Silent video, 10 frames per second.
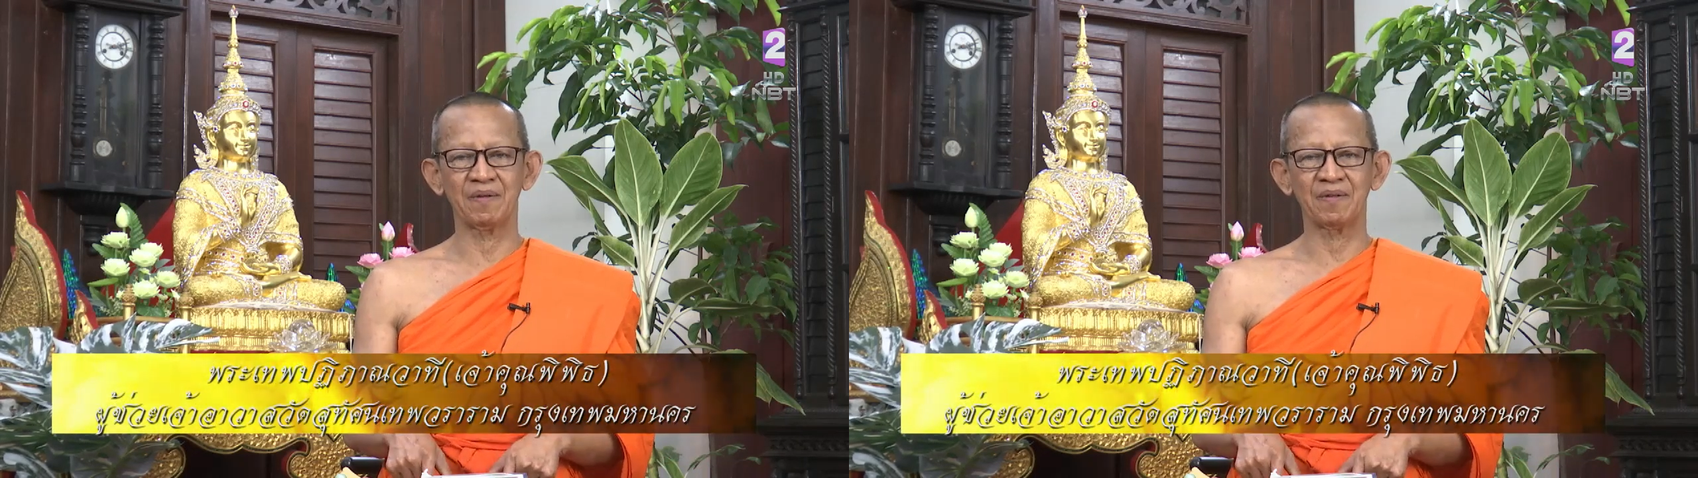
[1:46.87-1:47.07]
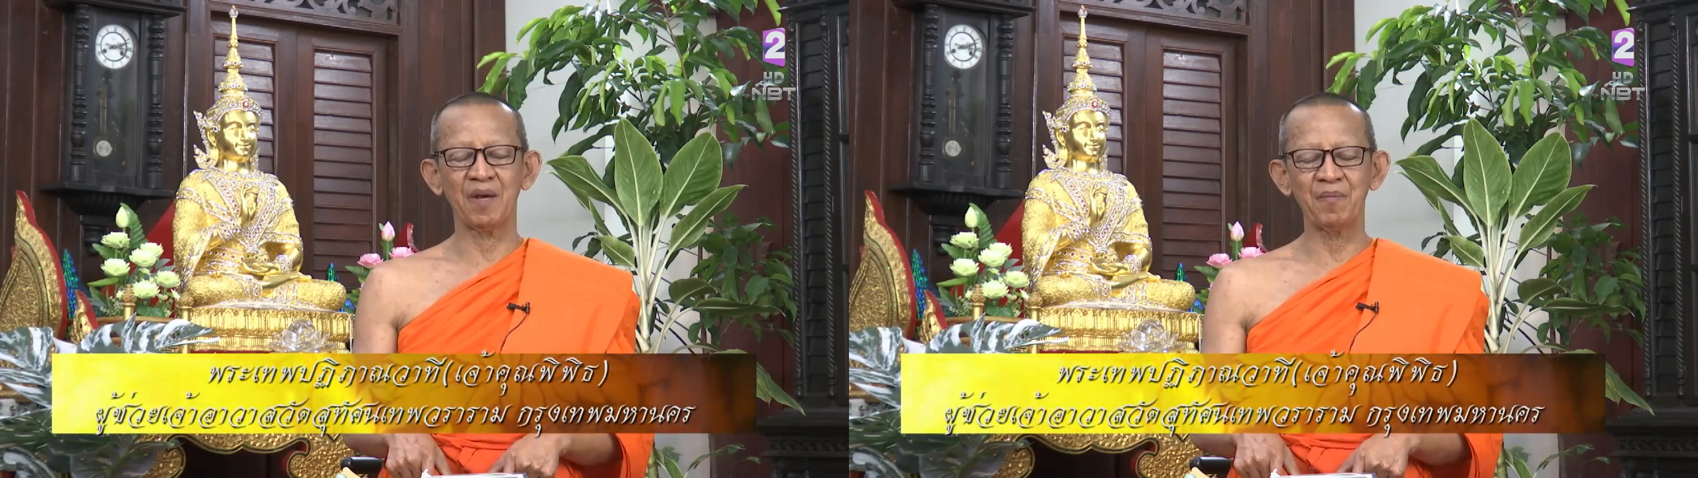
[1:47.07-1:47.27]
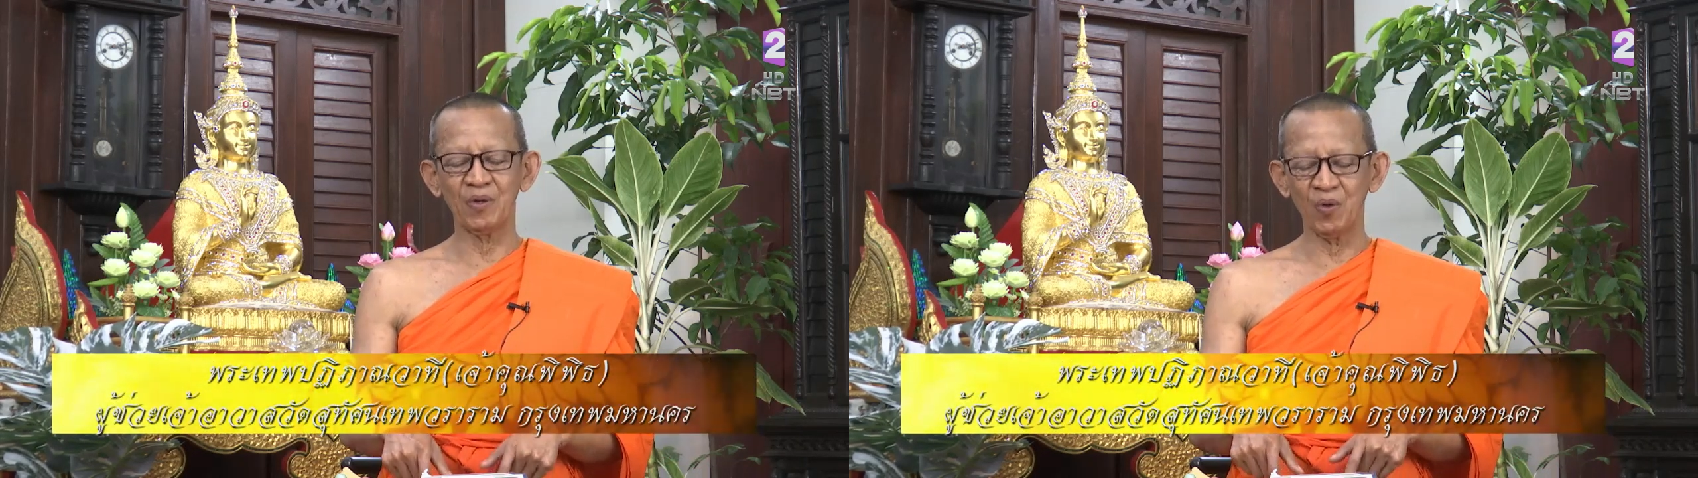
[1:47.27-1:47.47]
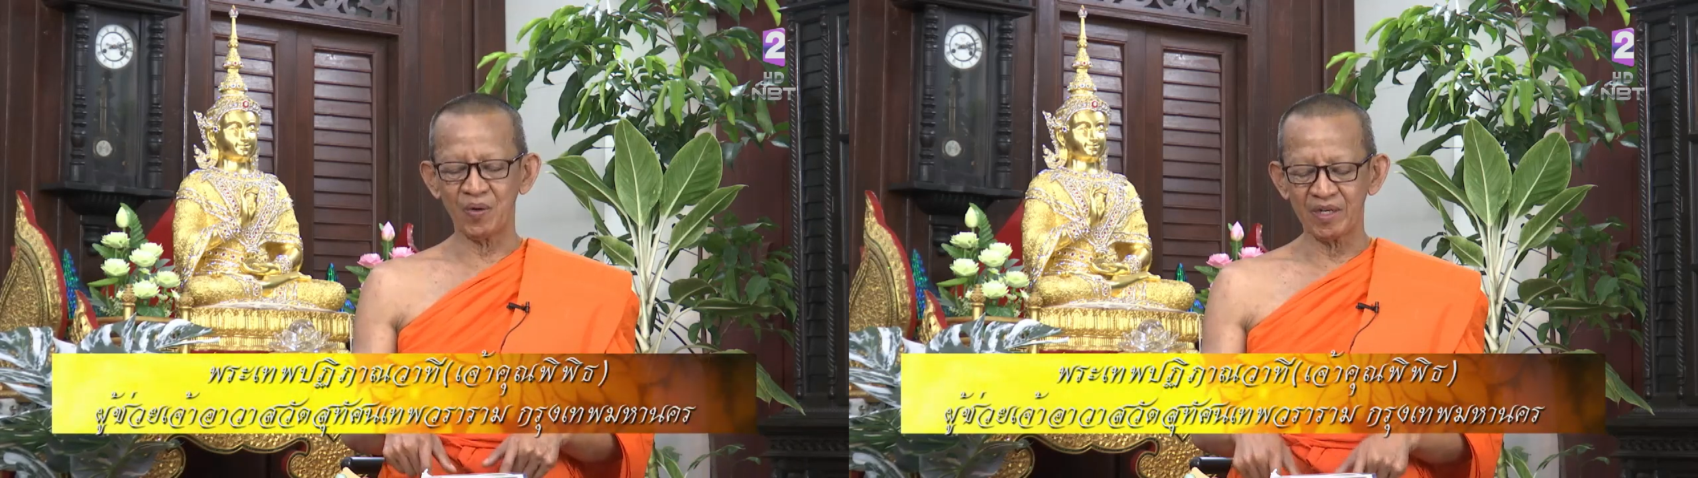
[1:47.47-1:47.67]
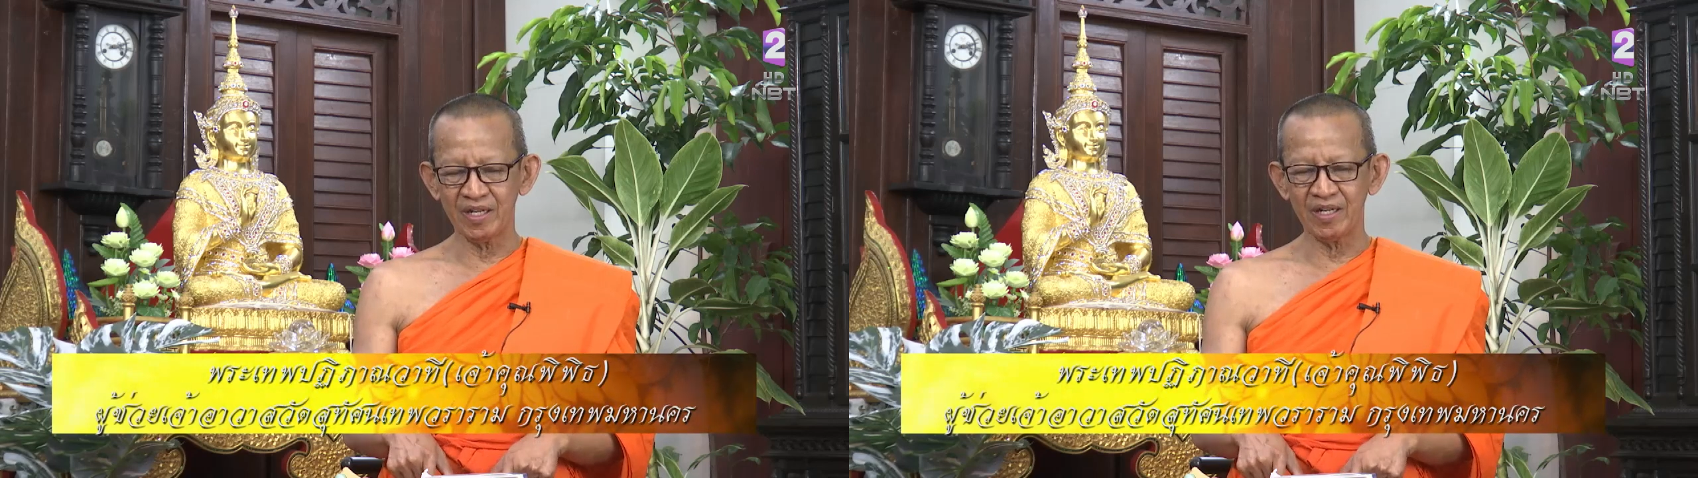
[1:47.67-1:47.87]
ถ้ามีโลก
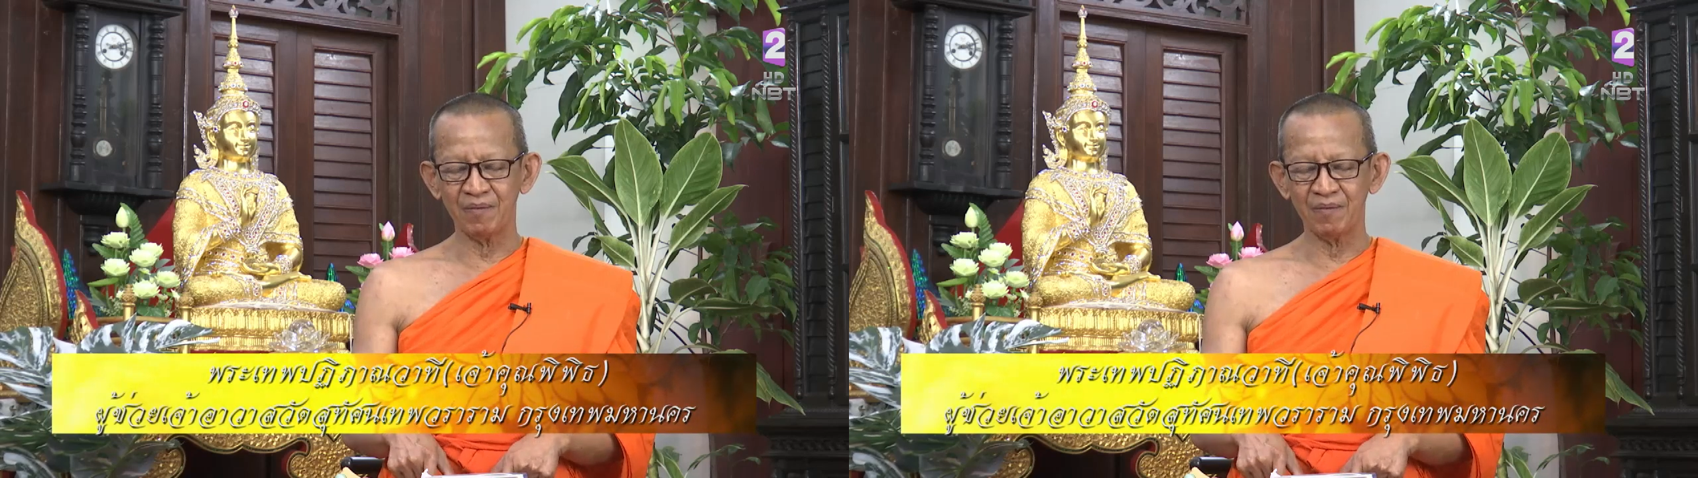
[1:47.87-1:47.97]
นี้